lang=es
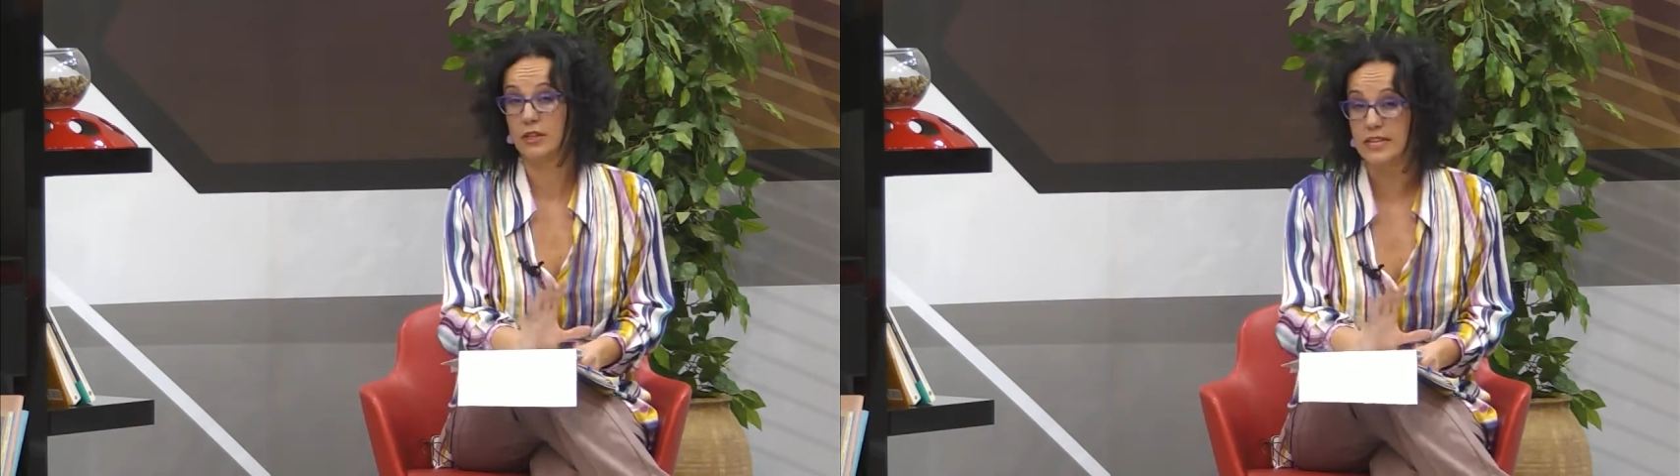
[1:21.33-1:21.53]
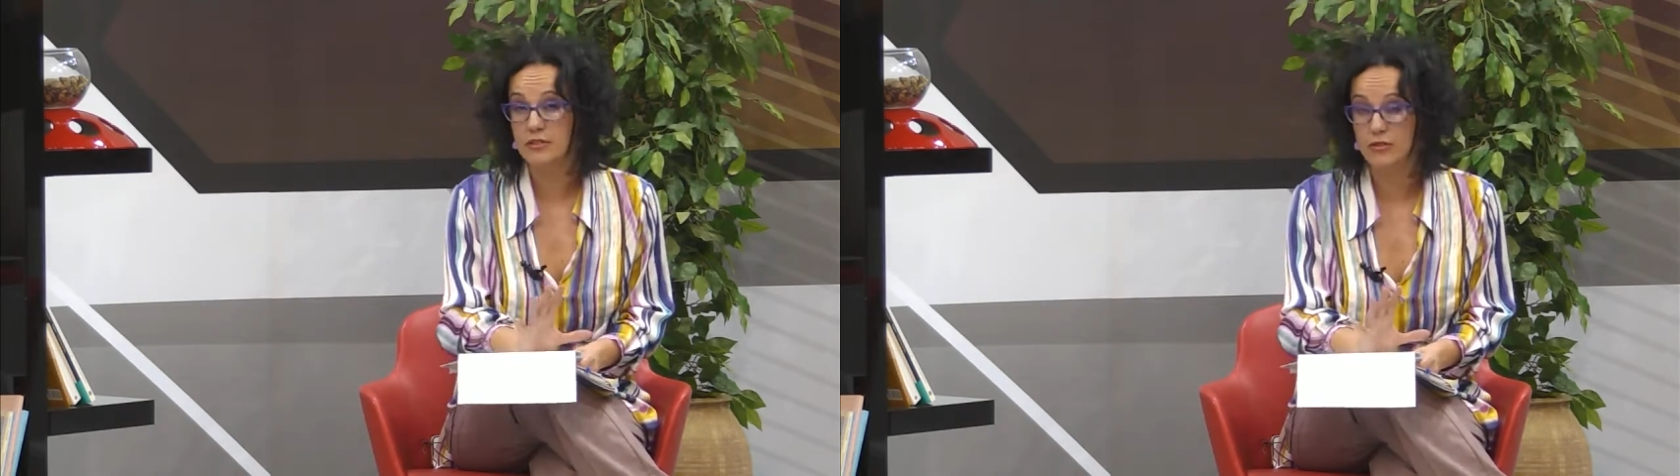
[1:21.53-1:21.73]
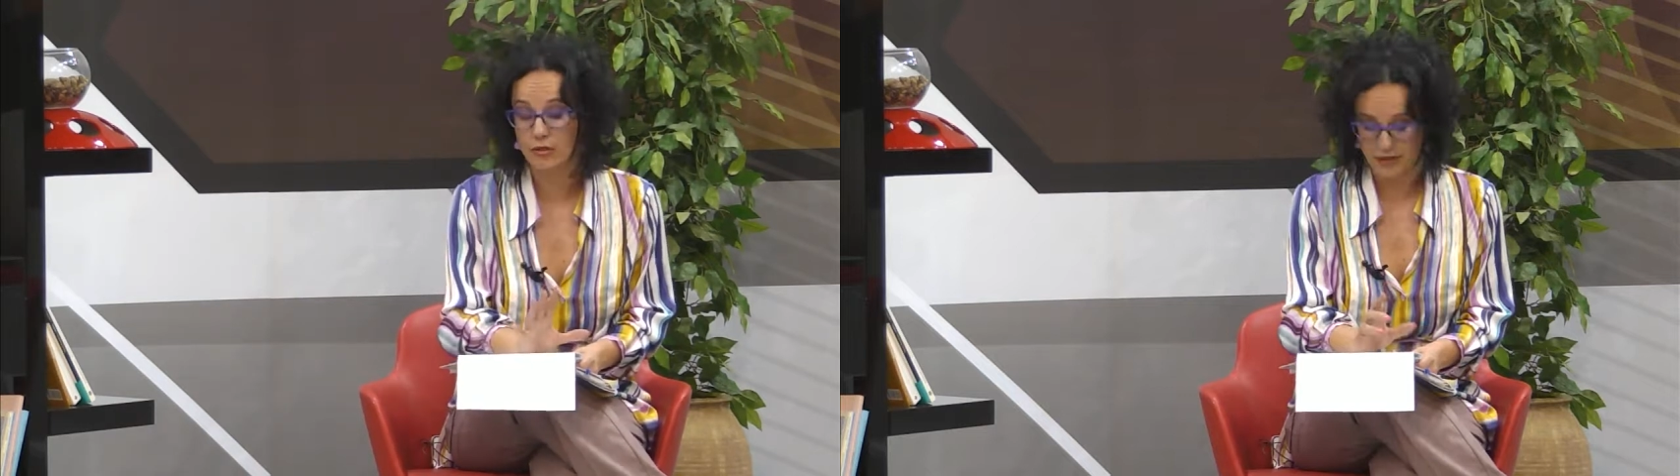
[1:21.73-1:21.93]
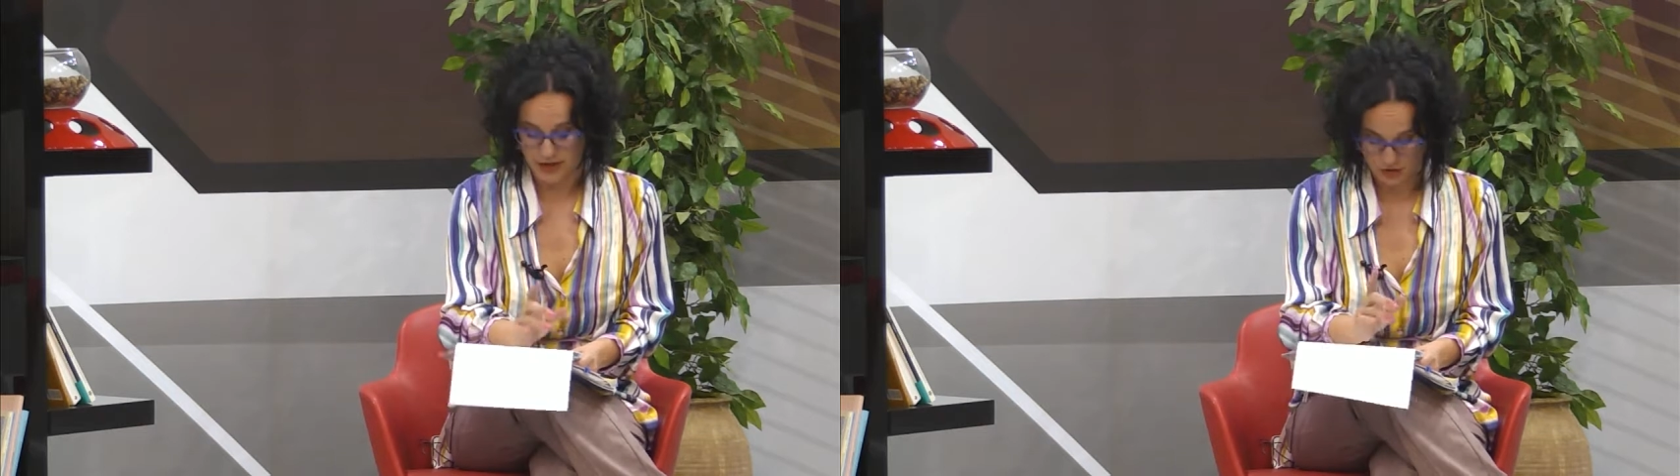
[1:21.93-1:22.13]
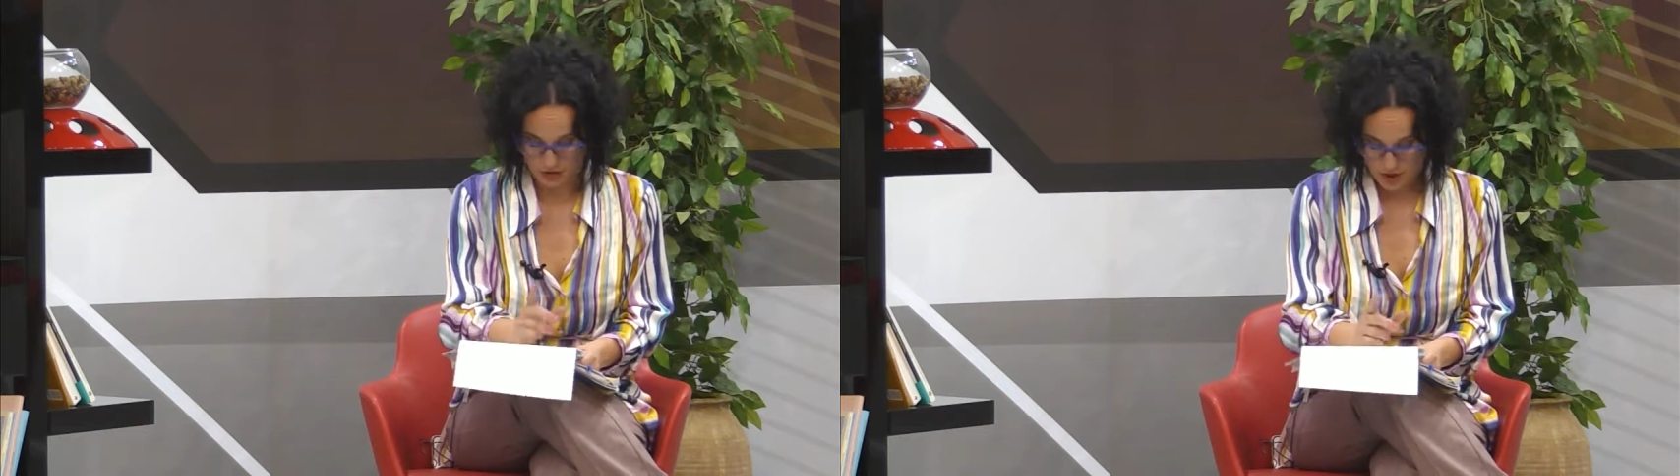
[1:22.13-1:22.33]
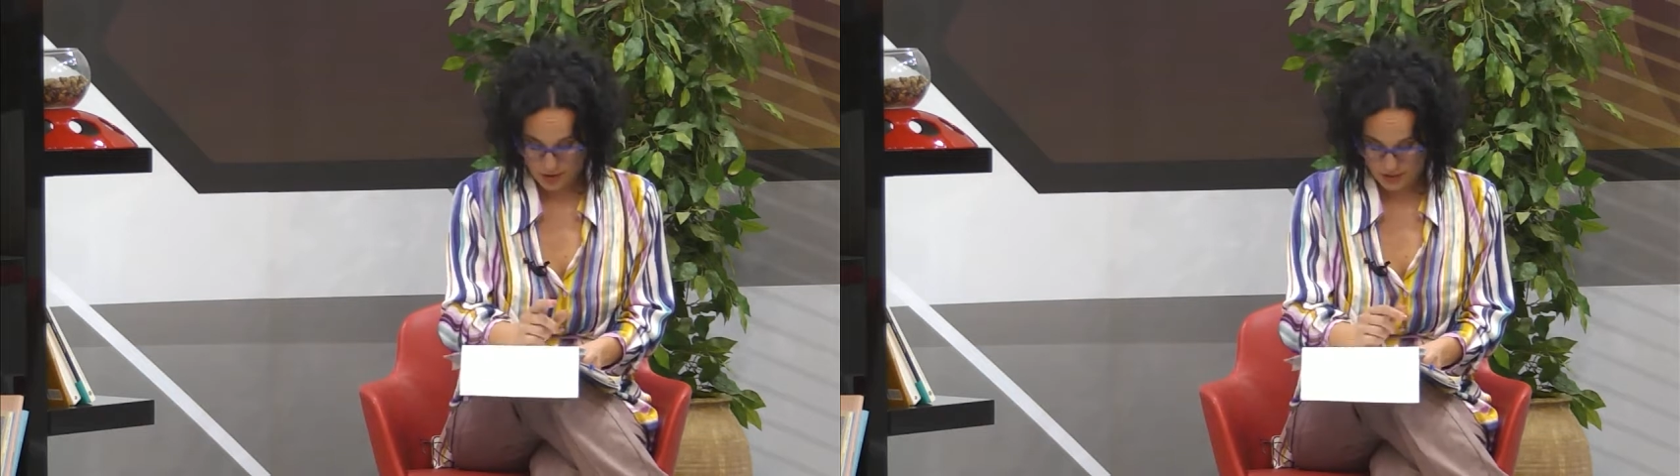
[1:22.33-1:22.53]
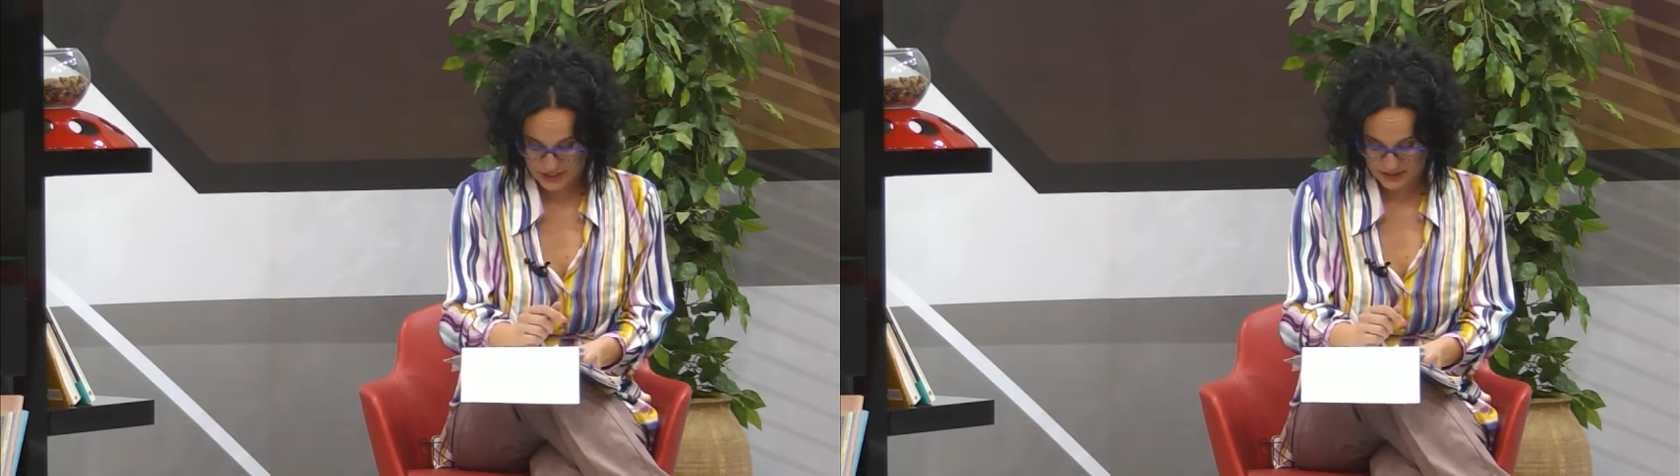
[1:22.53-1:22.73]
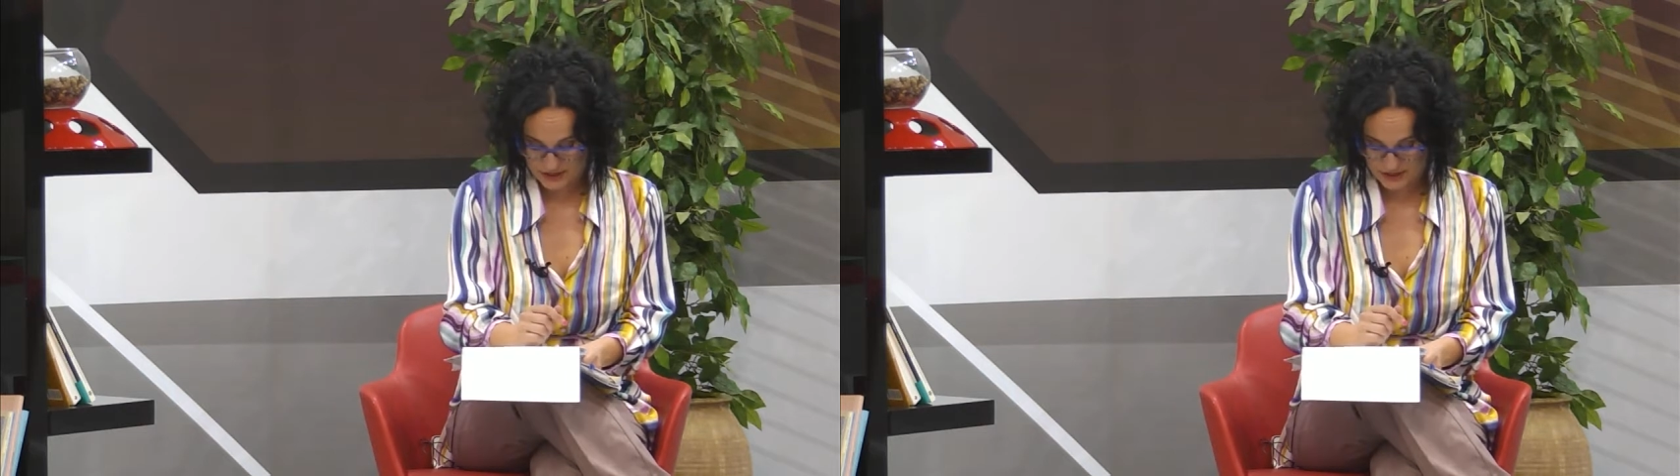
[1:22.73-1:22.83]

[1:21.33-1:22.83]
Si queréis conocerlo, podéis